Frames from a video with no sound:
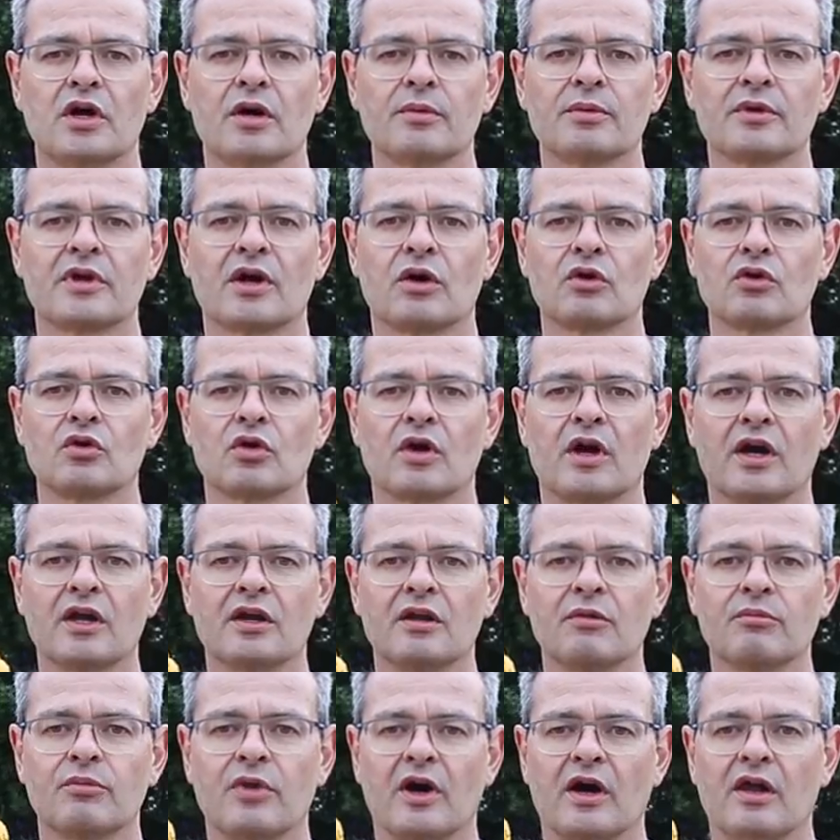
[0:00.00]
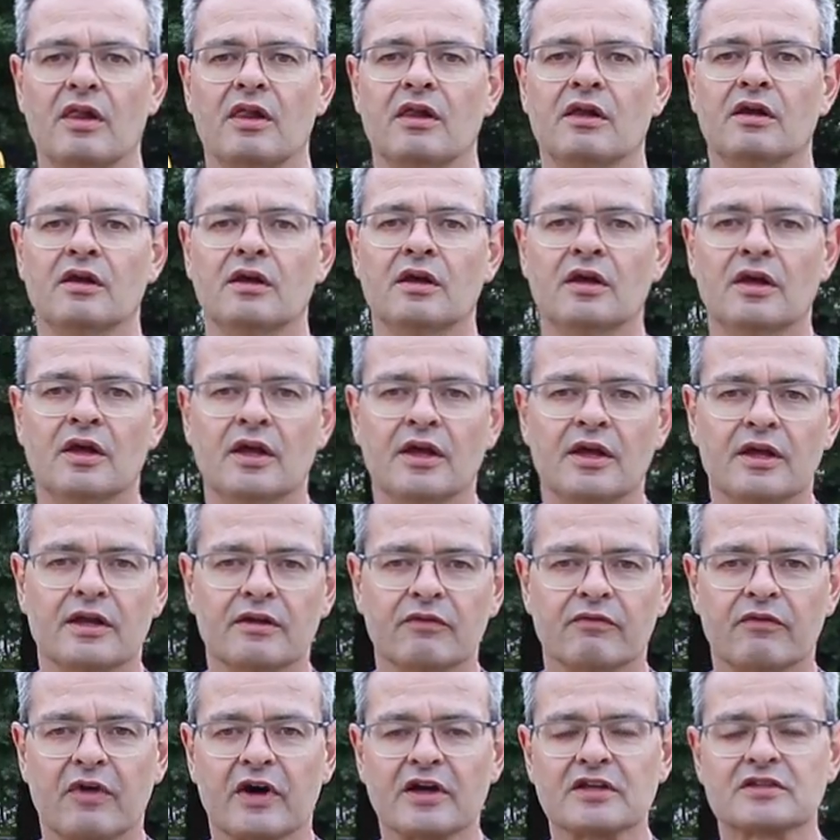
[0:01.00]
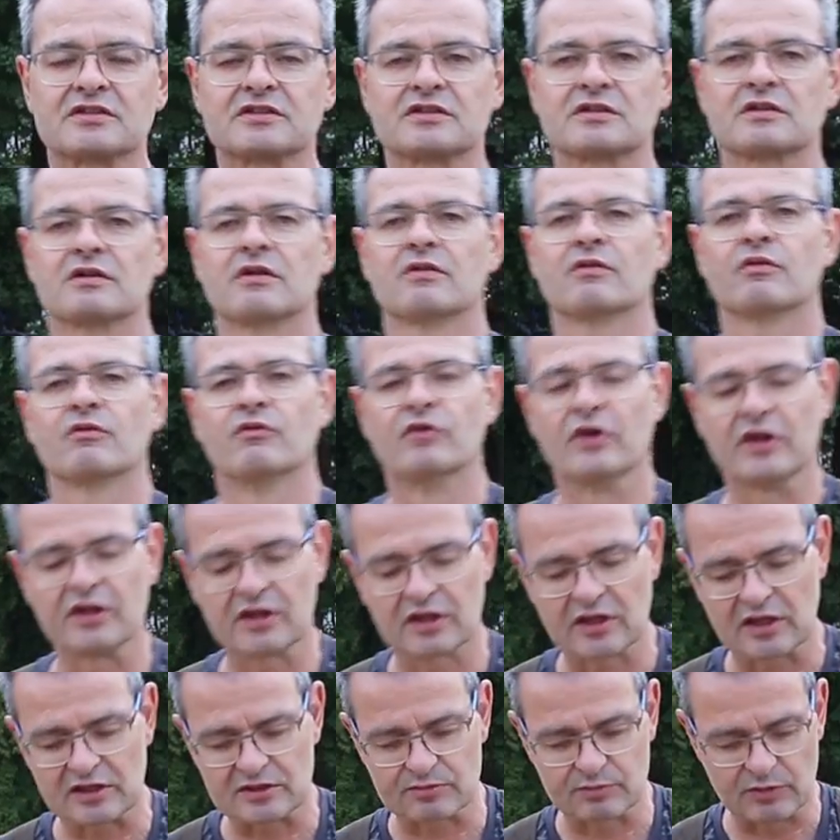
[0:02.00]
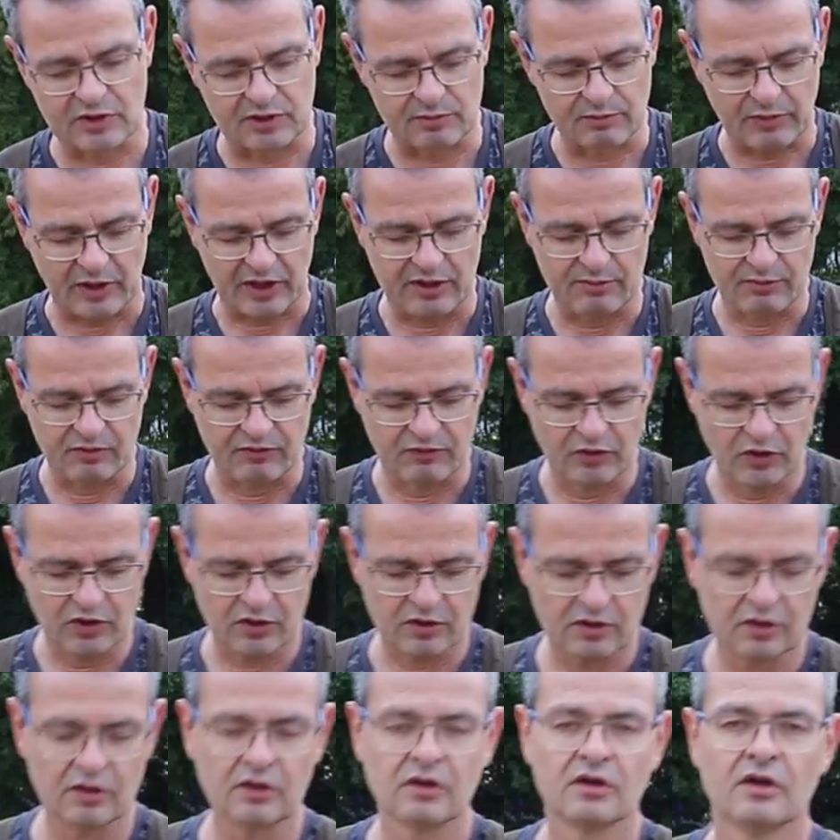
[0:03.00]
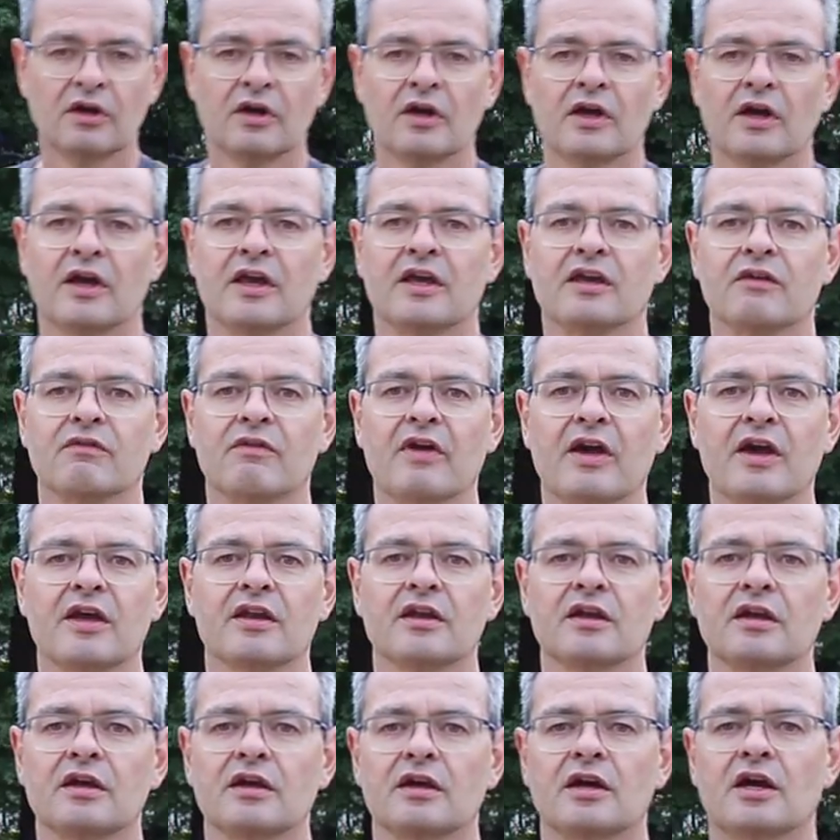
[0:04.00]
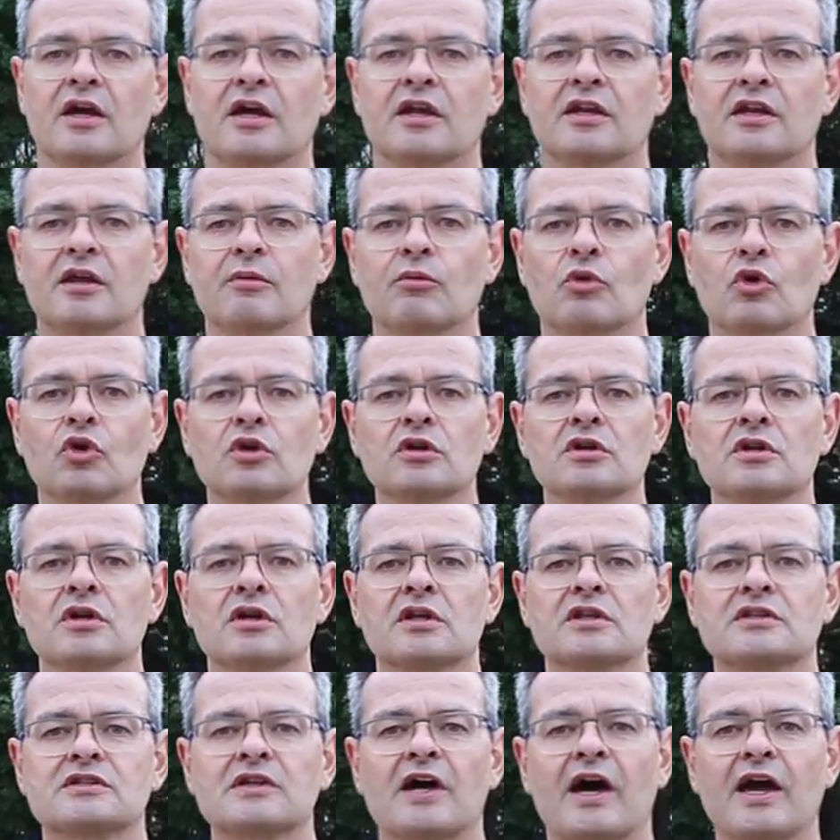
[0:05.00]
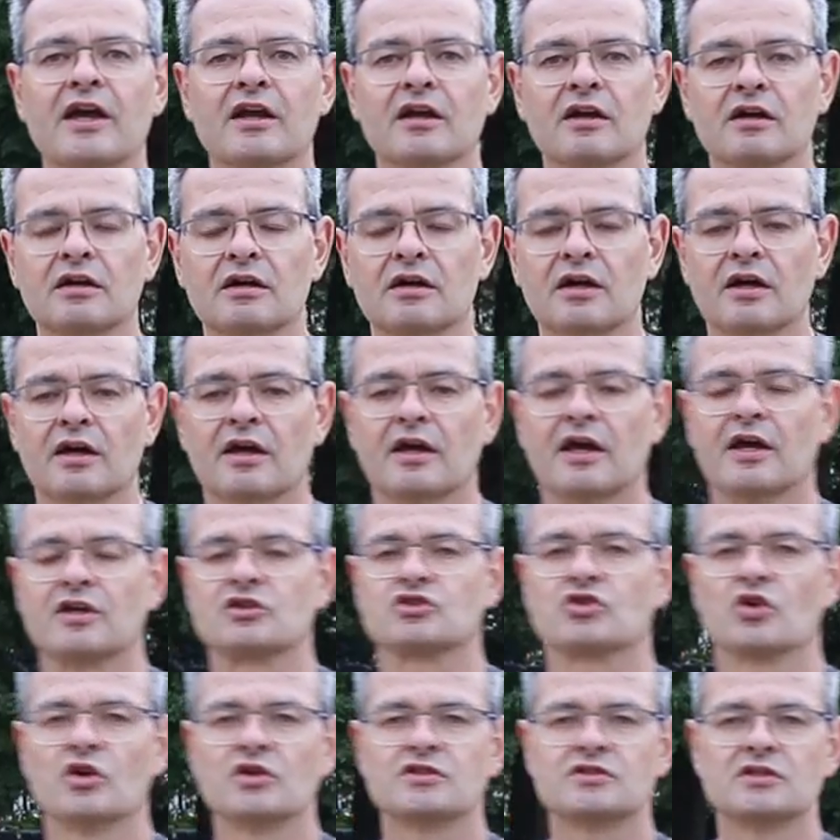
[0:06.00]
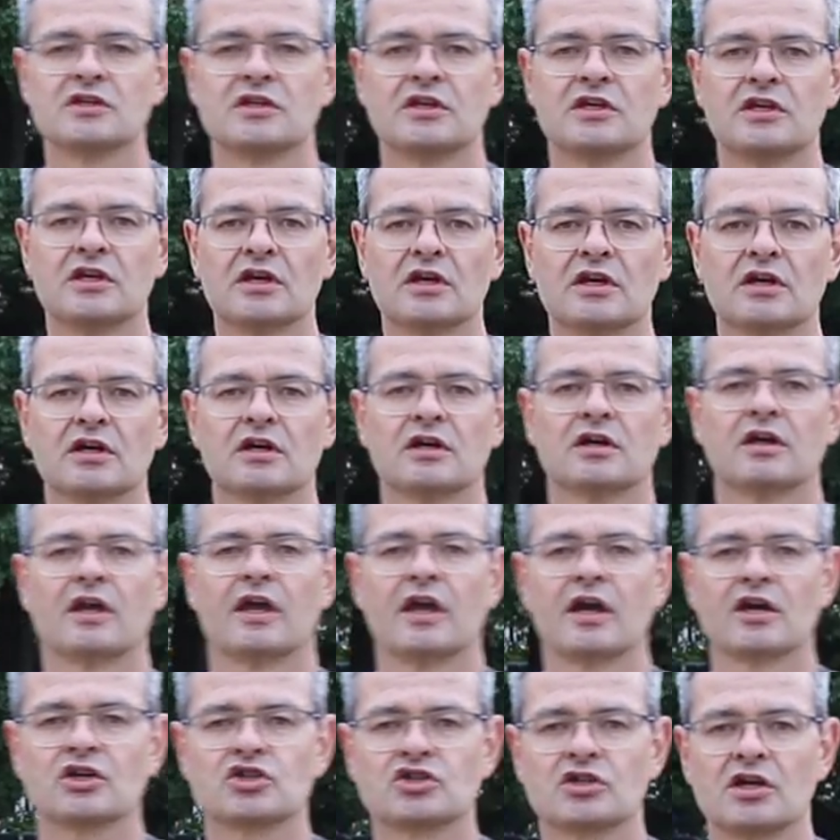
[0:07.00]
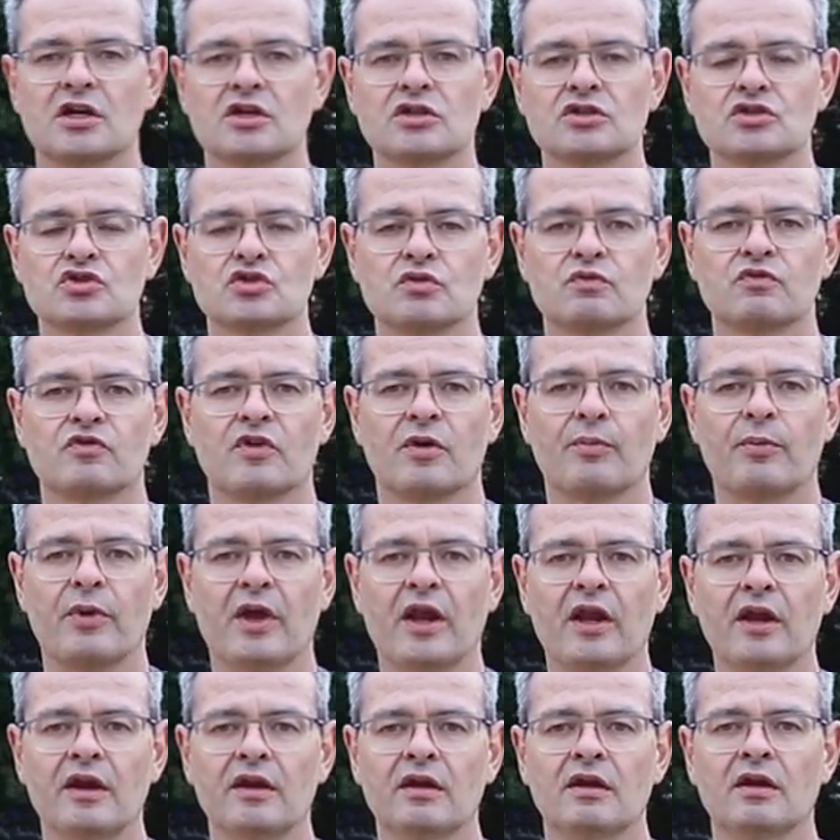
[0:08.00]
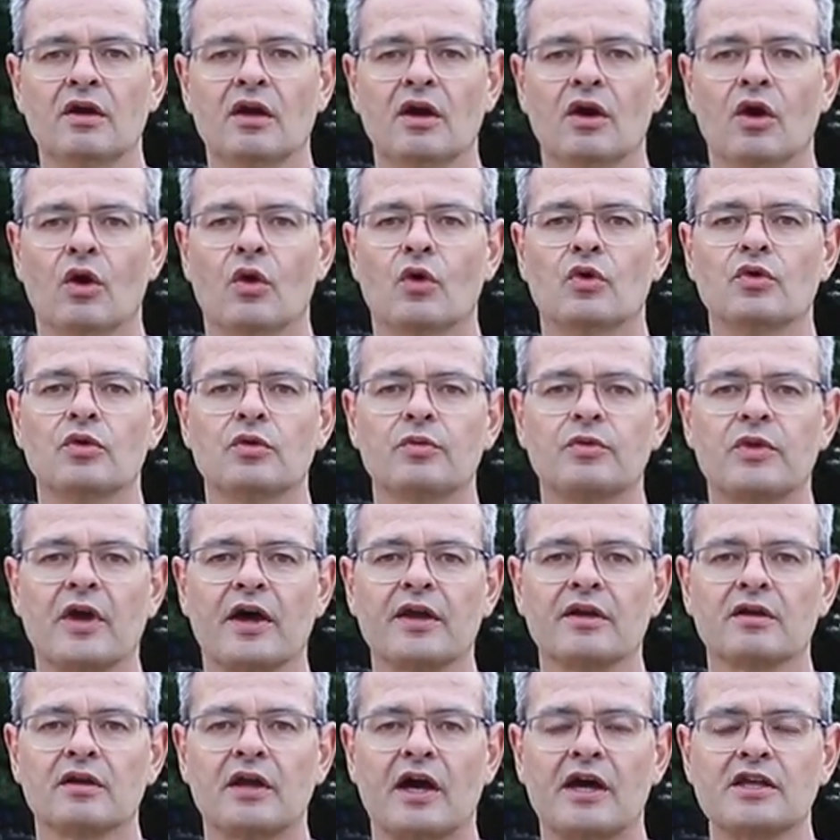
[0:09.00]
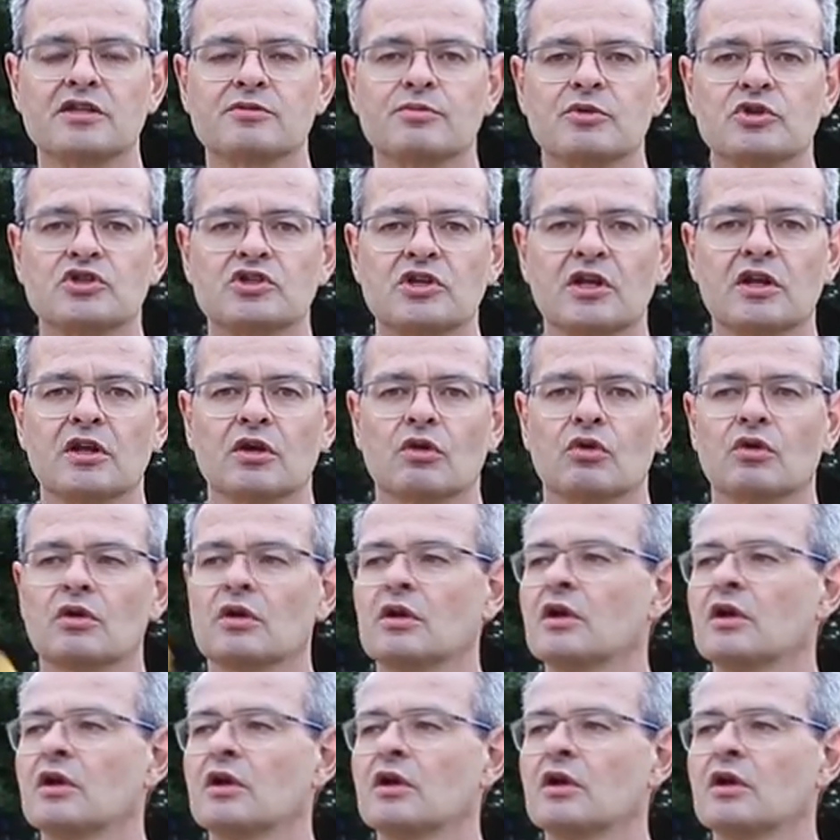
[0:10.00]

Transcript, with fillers: habe ich auch noch einen Ball was will ich jetzt mit dem Ball bewirken? Ich werde dem Hund zeigen, er soll sich hier herstellen zum Verbellen und dann als Bestätigung